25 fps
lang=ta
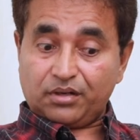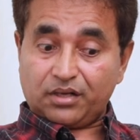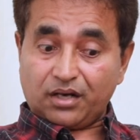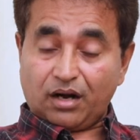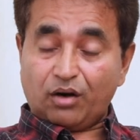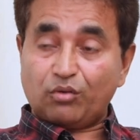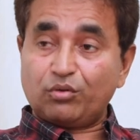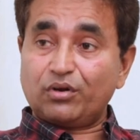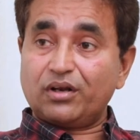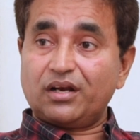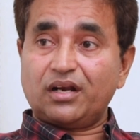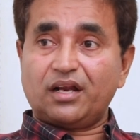
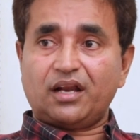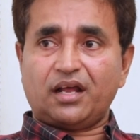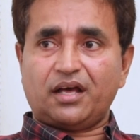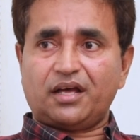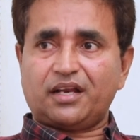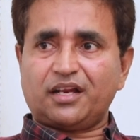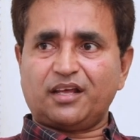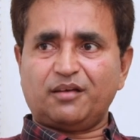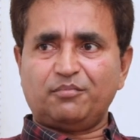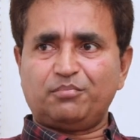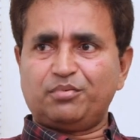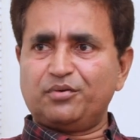
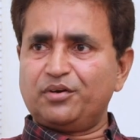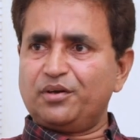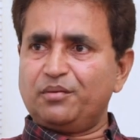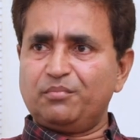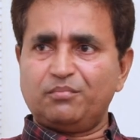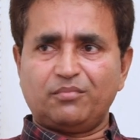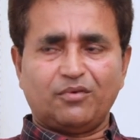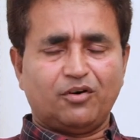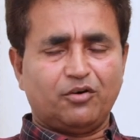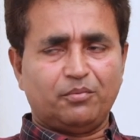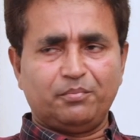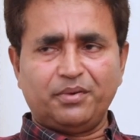க்ரௌடிலலாம் இறங்கி போய்
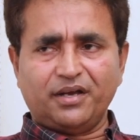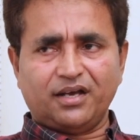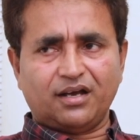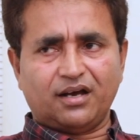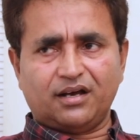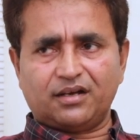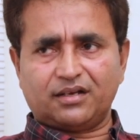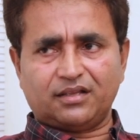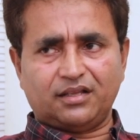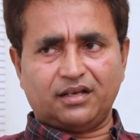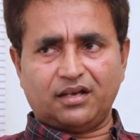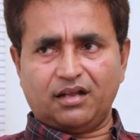மோபிங்
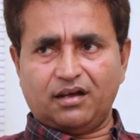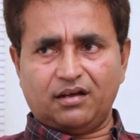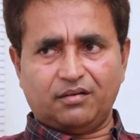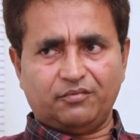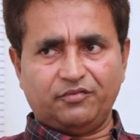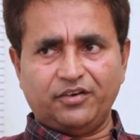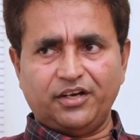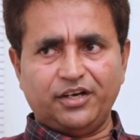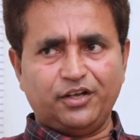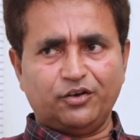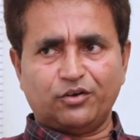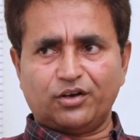
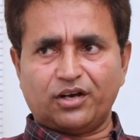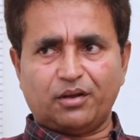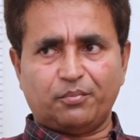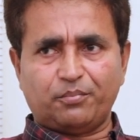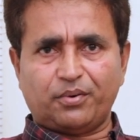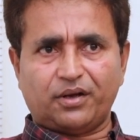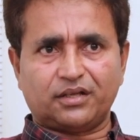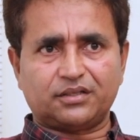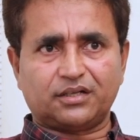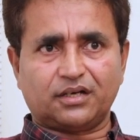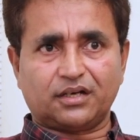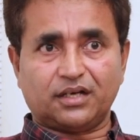ஆகிறதெல்லாம்
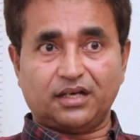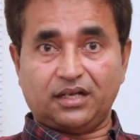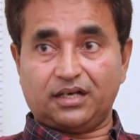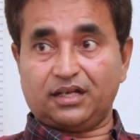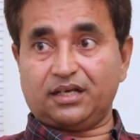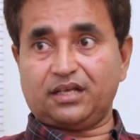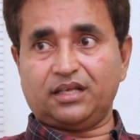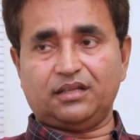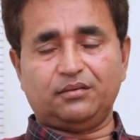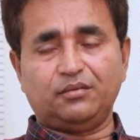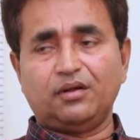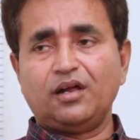வீடியோலாம் பார்த்துருக்கேன்
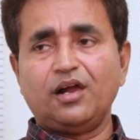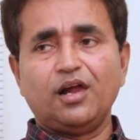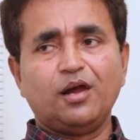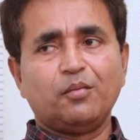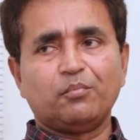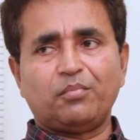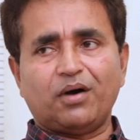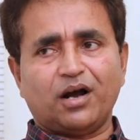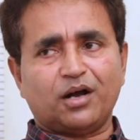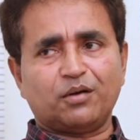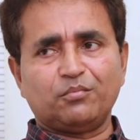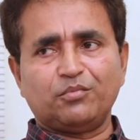எனக்கே அது
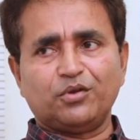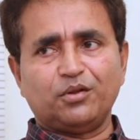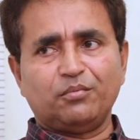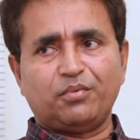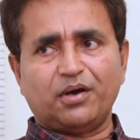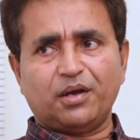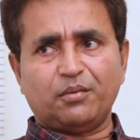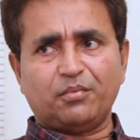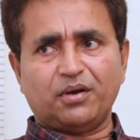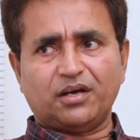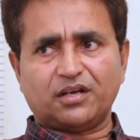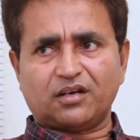பார்க்கும்போது
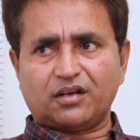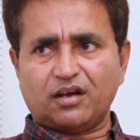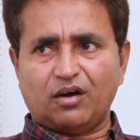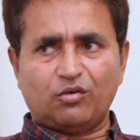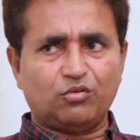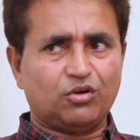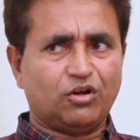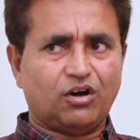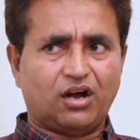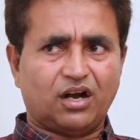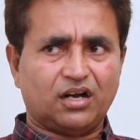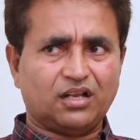பயமாக
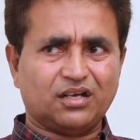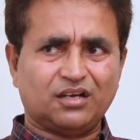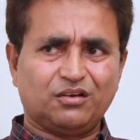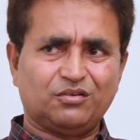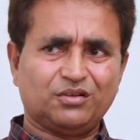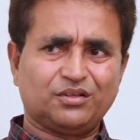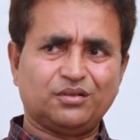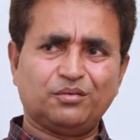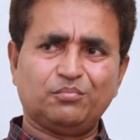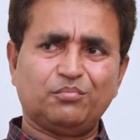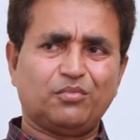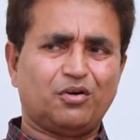இருக்கும் அவ்வளோ ஆளுங்க
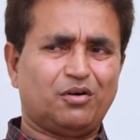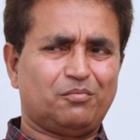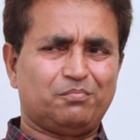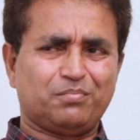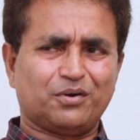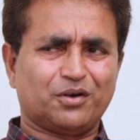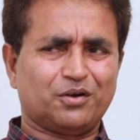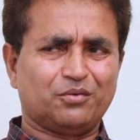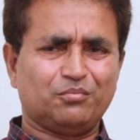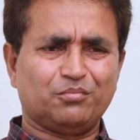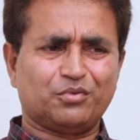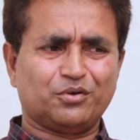வந்து
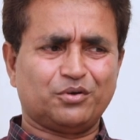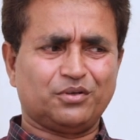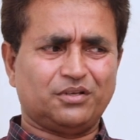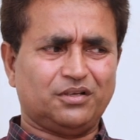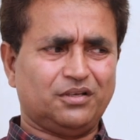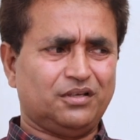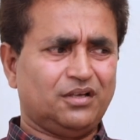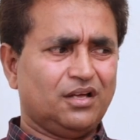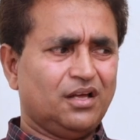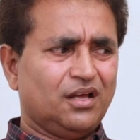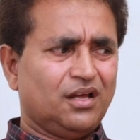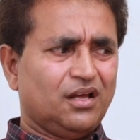மோப் பண்ணும்
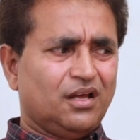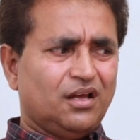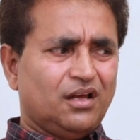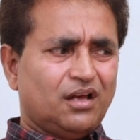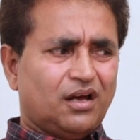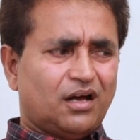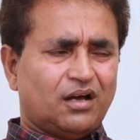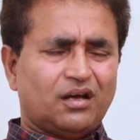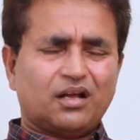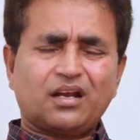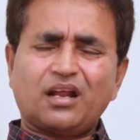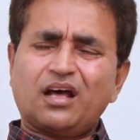பொழுது
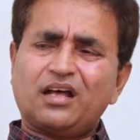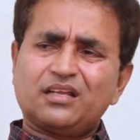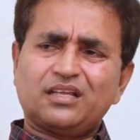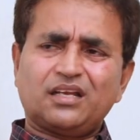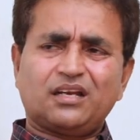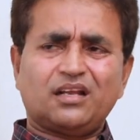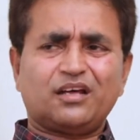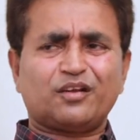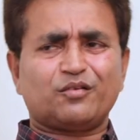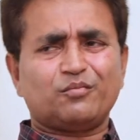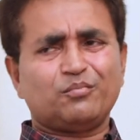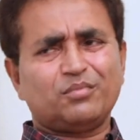ஆனால்
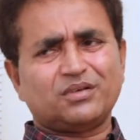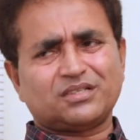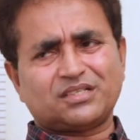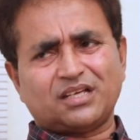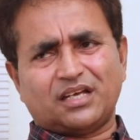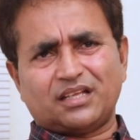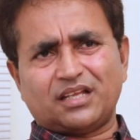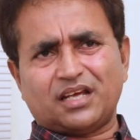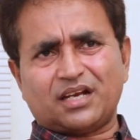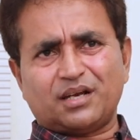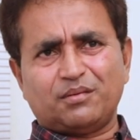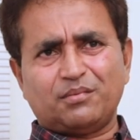அதெல்லாம் ரொம்ப
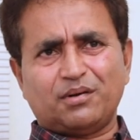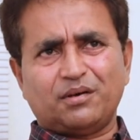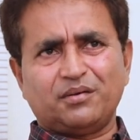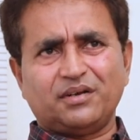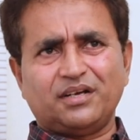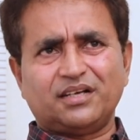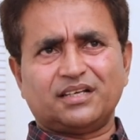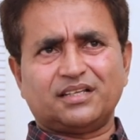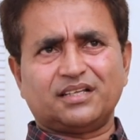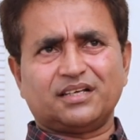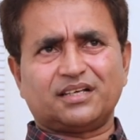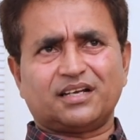
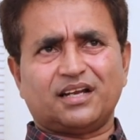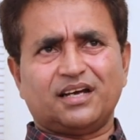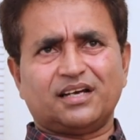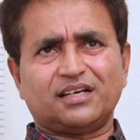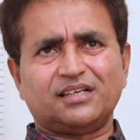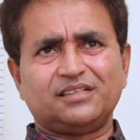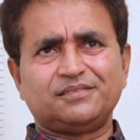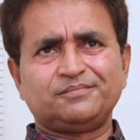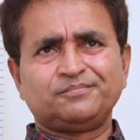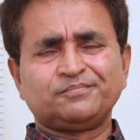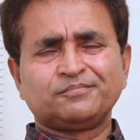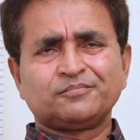சாதாரணமாகவே
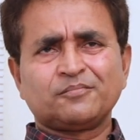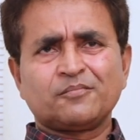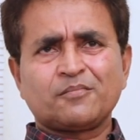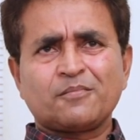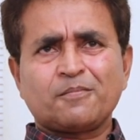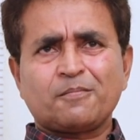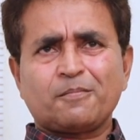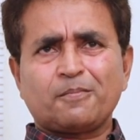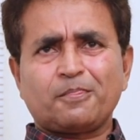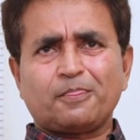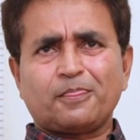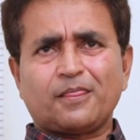எடுத்துக்கிறாங்க
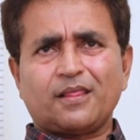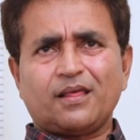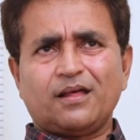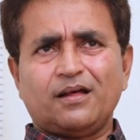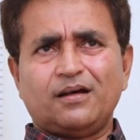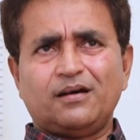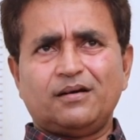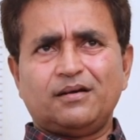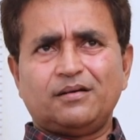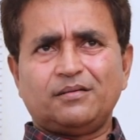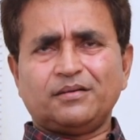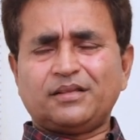
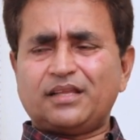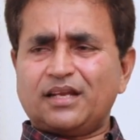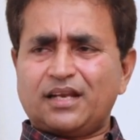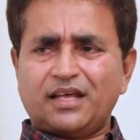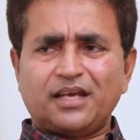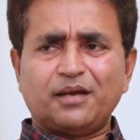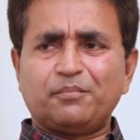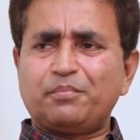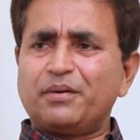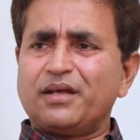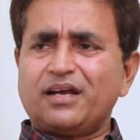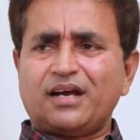
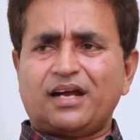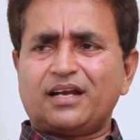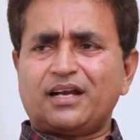இதெல்லாம் எப்படி